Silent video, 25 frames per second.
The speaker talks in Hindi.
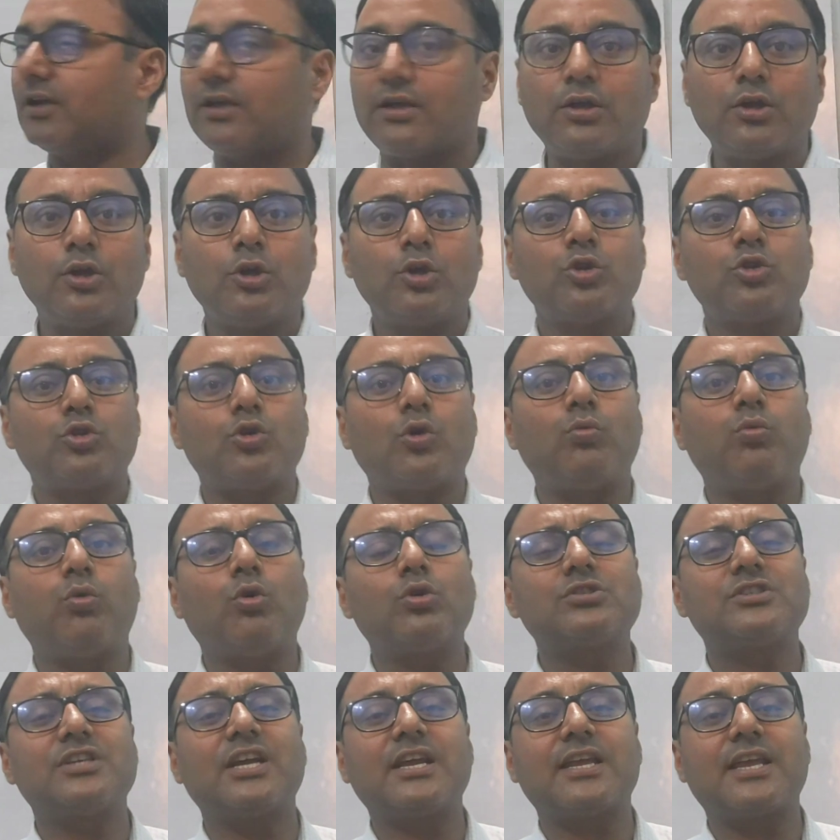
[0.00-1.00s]
है तो
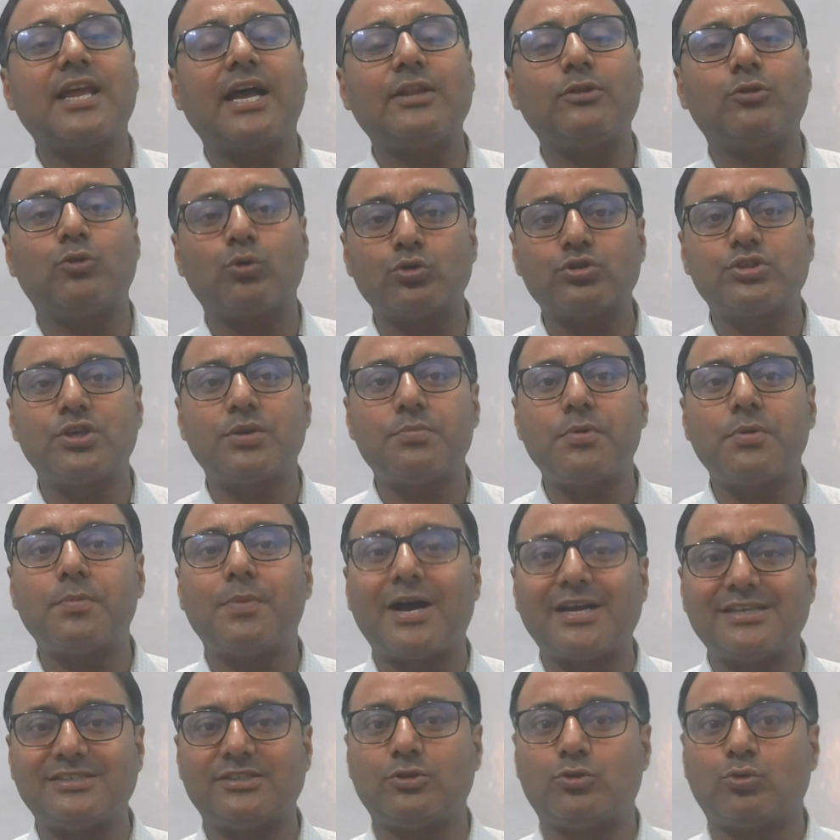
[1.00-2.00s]
वो संख्या दो से
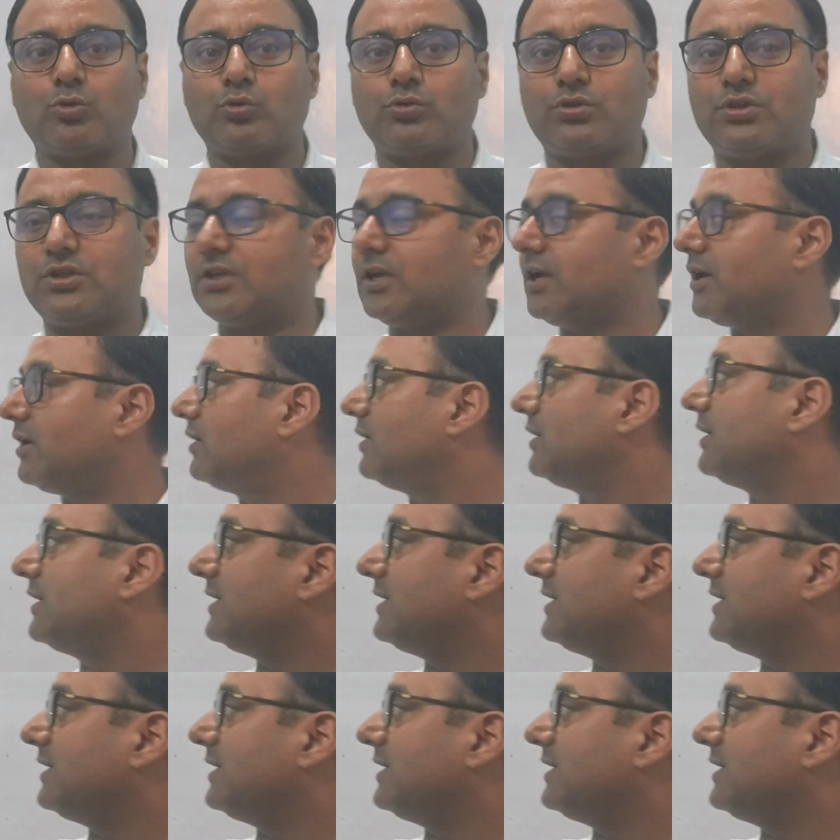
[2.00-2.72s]
विभाजित होती है